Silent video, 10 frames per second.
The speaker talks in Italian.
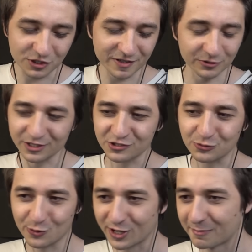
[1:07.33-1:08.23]
ci vedo
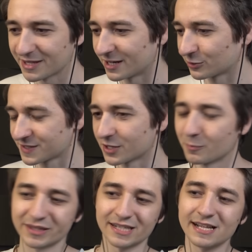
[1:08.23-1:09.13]
nessuno camminare con sta
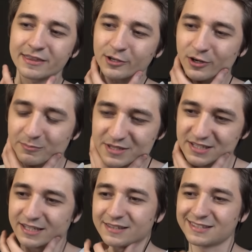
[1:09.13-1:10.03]
roba. Tra l'altro, mi
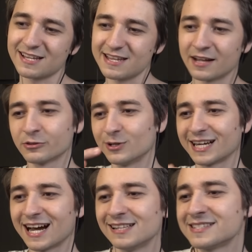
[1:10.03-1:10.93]
sa che tagliando
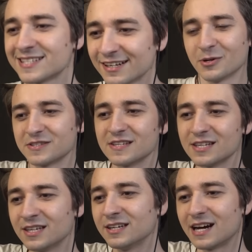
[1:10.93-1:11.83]
le calze poi
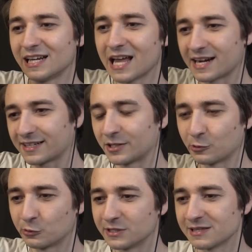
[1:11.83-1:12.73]
si
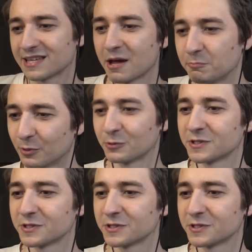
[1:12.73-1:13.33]
allargano con il tempo,